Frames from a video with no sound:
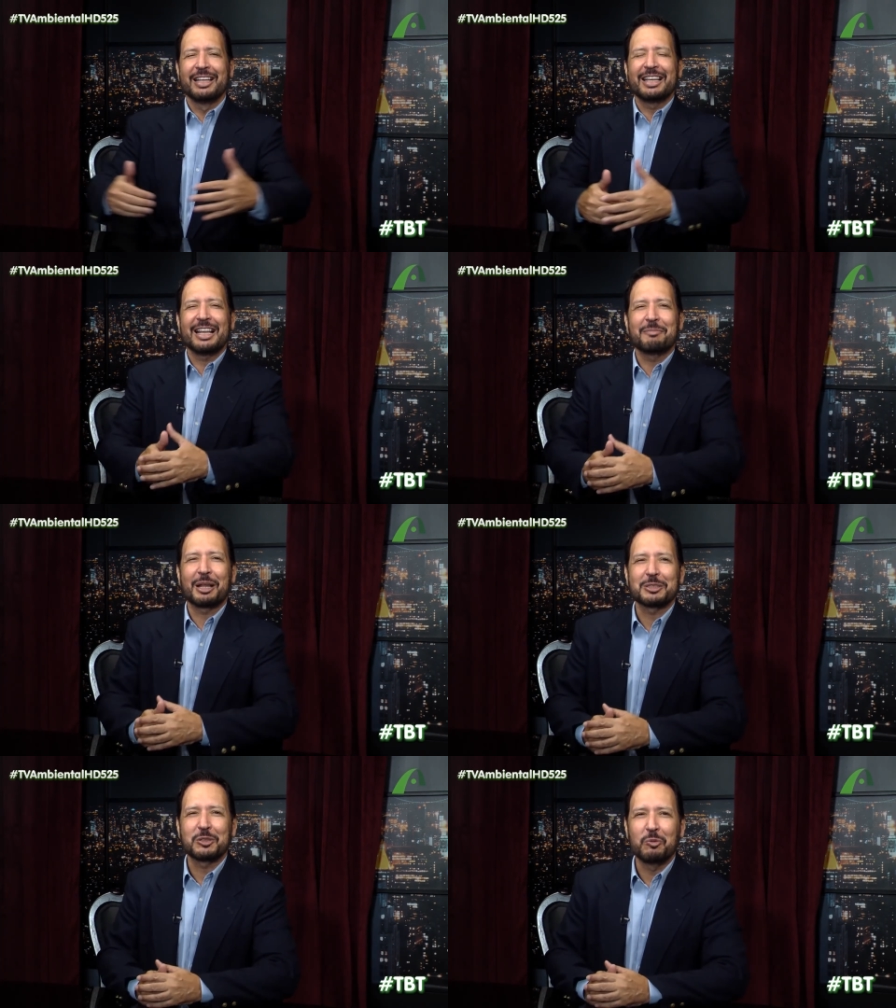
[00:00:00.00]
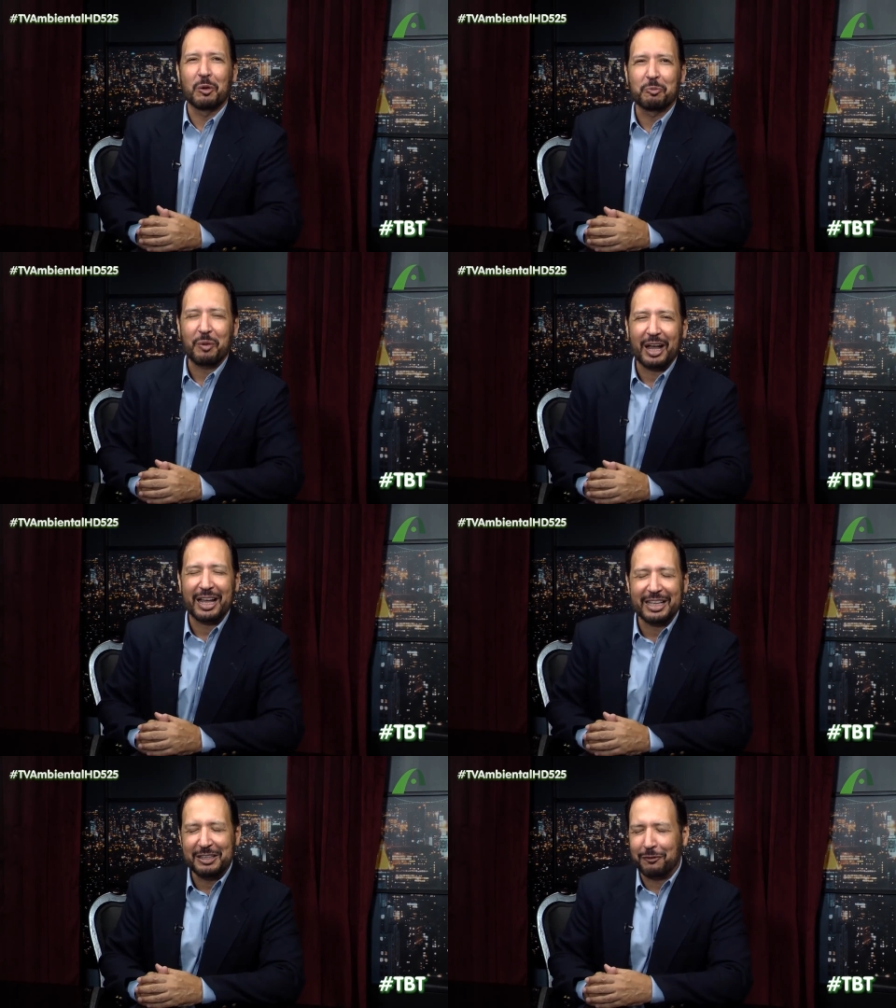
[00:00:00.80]
E ela abraçou meu
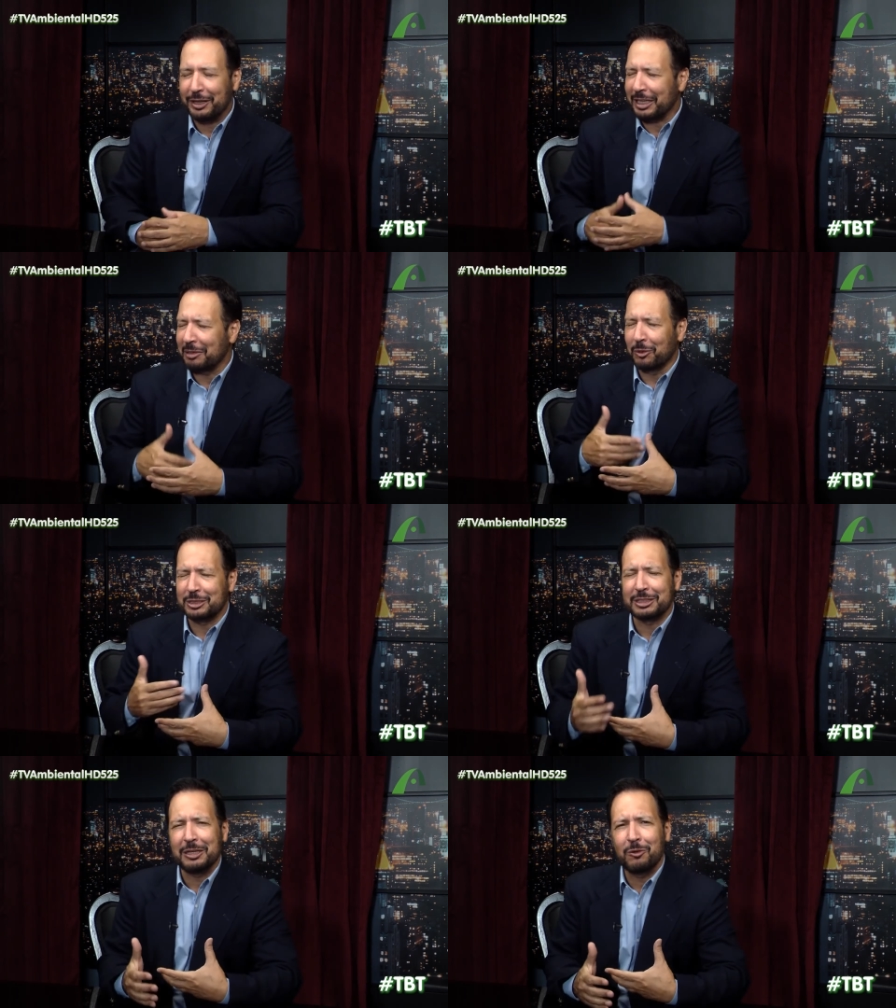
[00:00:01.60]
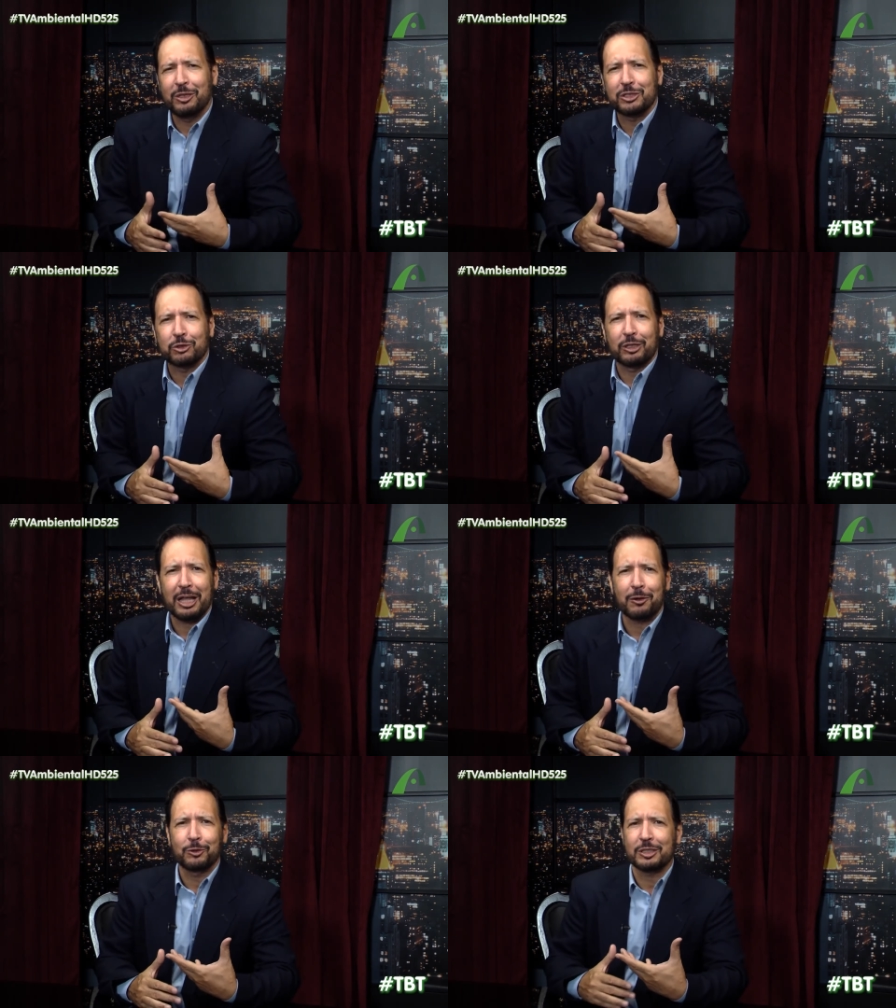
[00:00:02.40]
pai, e foi aquela emoção, eles
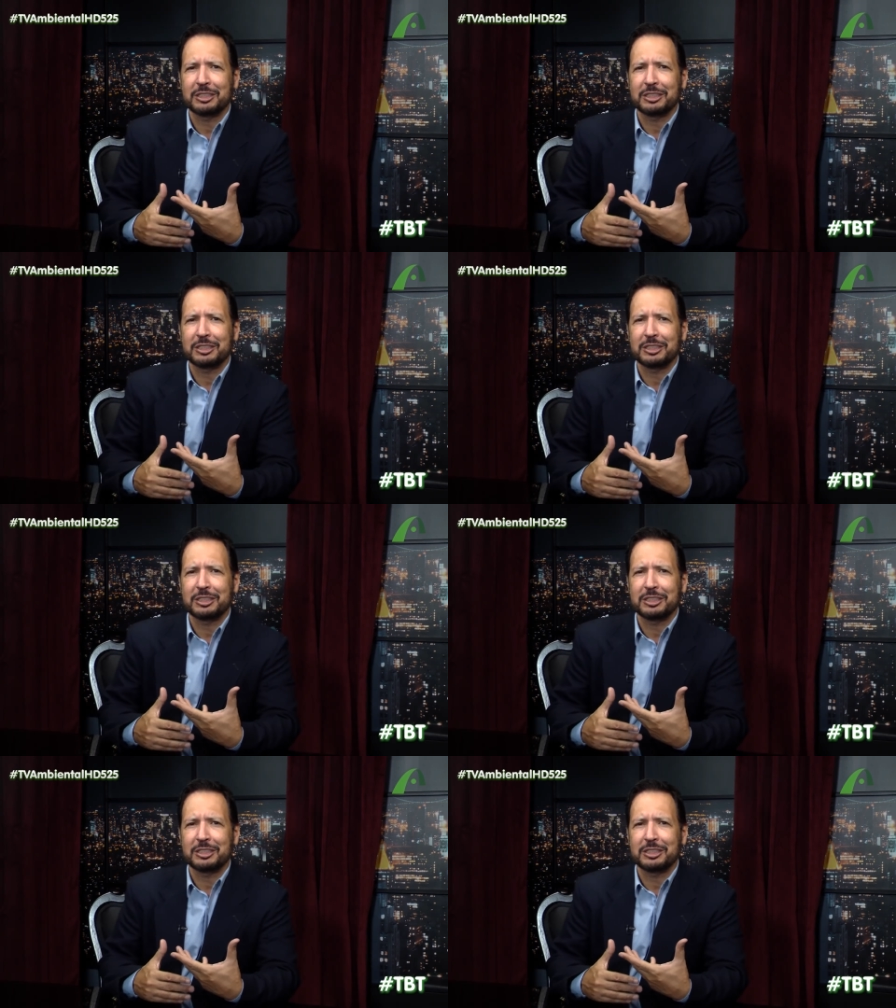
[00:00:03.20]
choraram, nós